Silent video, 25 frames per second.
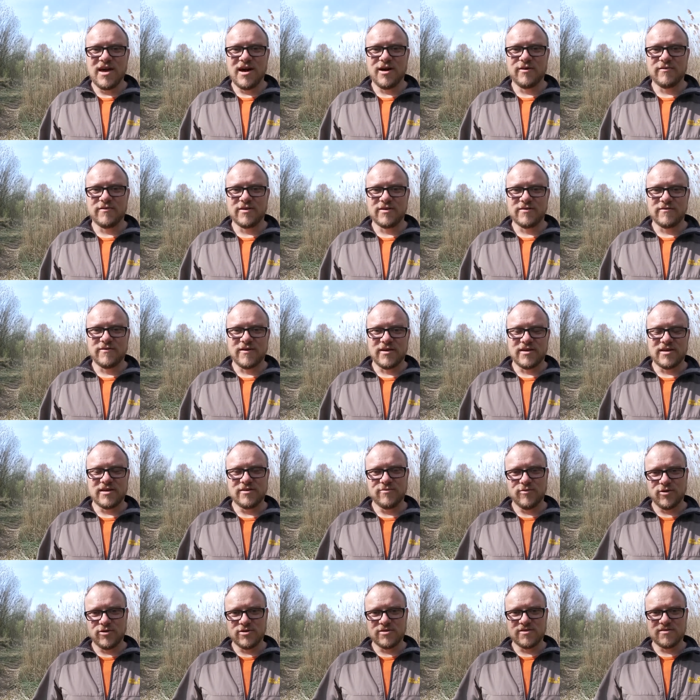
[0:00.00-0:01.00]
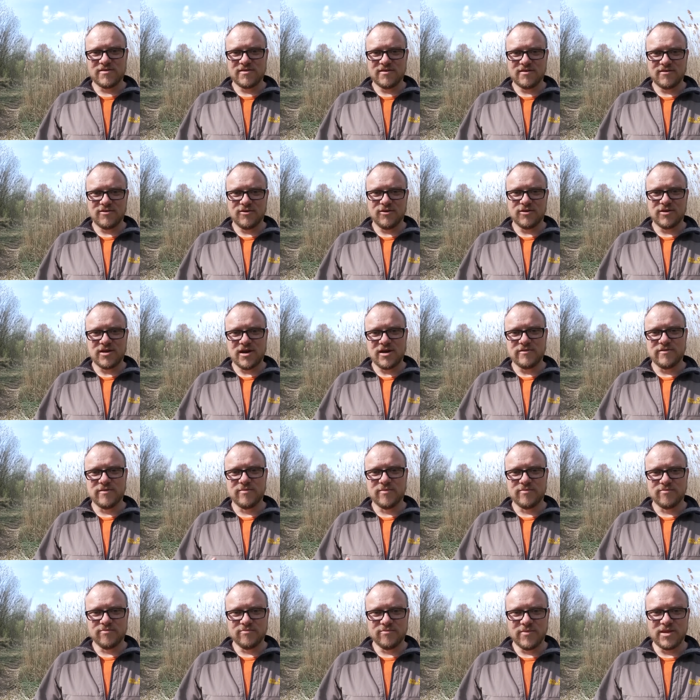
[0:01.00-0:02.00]
Auf jeden Fall, ich wollte es euch
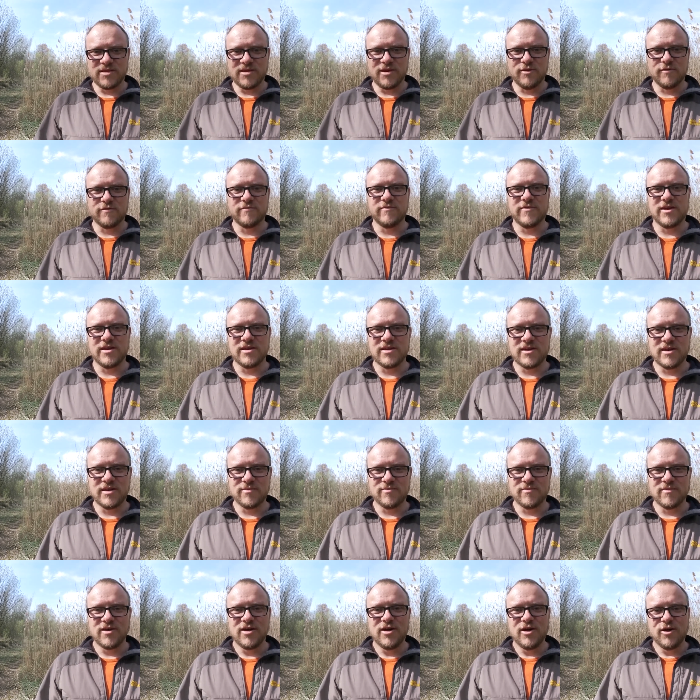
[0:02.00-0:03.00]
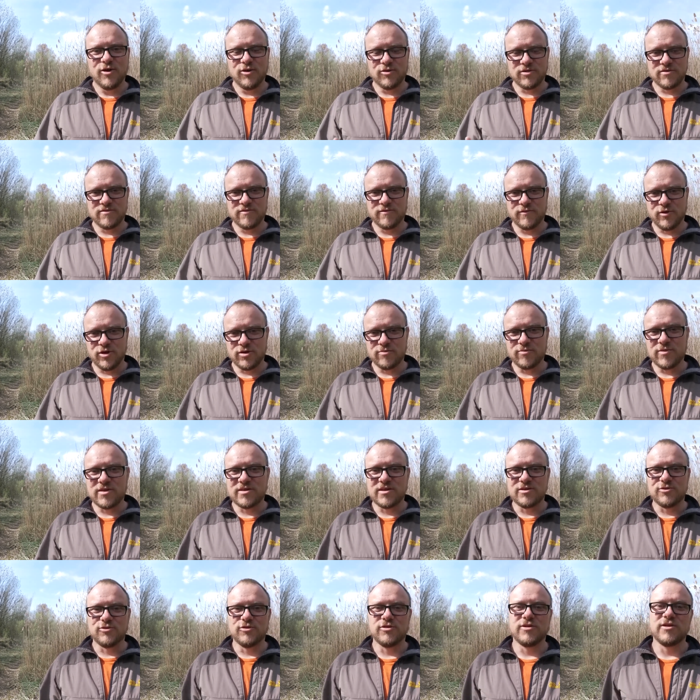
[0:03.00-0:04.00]
einfach mit auf den Weg geben und es freut
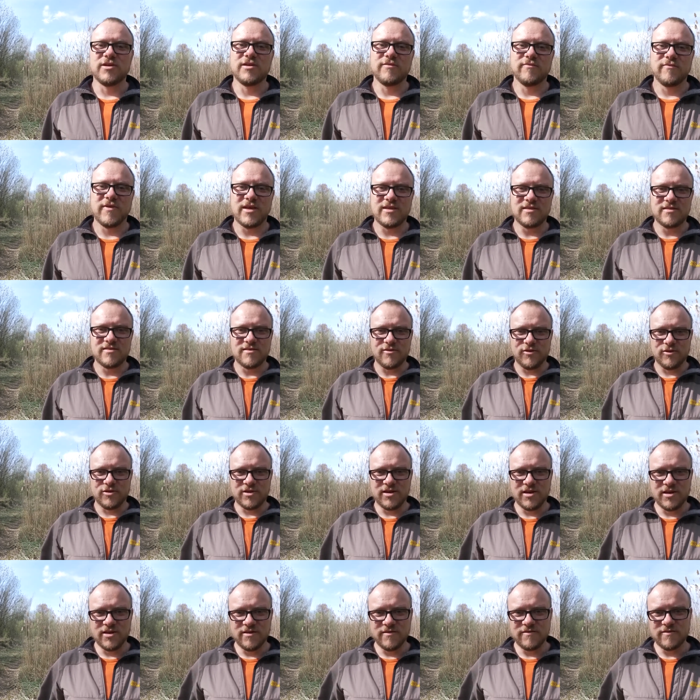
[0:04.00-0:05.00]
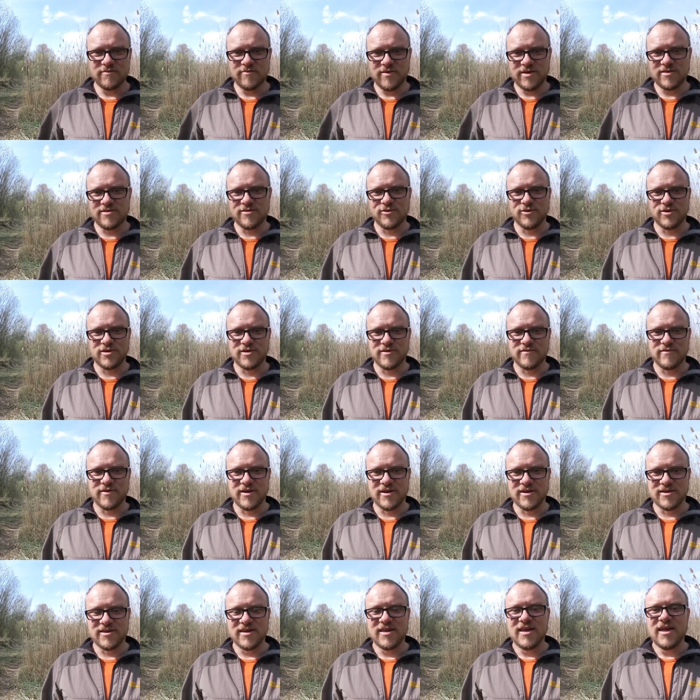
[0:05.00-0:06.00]
mich natürlich, wenn es euch hilft, wenn es euch
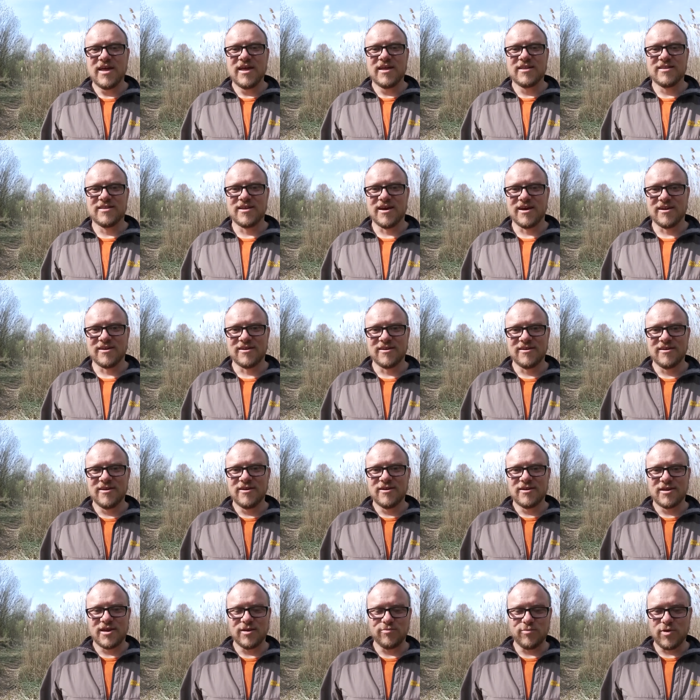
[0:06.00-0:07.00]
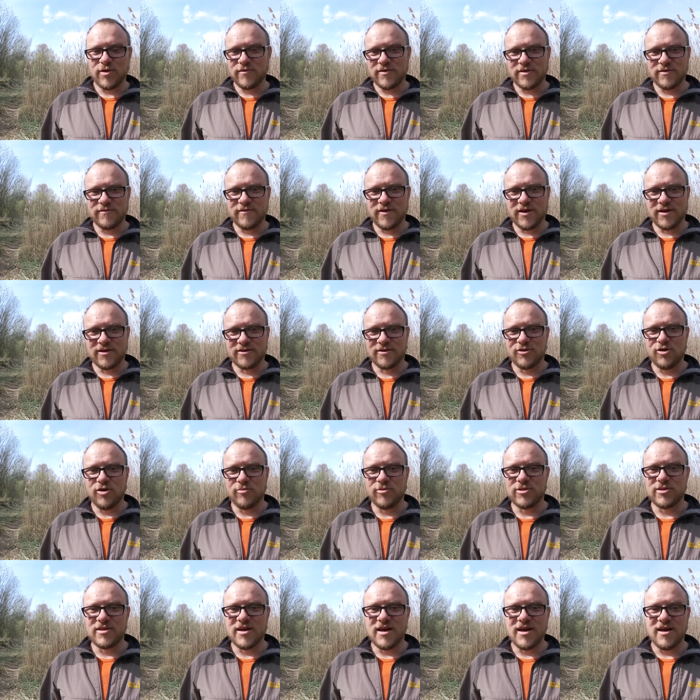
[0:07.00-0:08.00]
gefällt, dann gebt mir auf jeden Fall einen
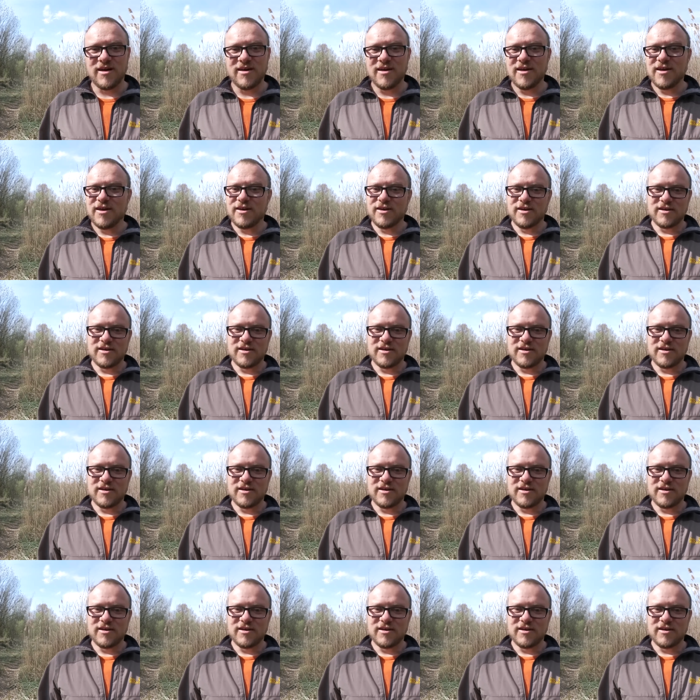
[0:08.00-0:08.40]
Kommentar,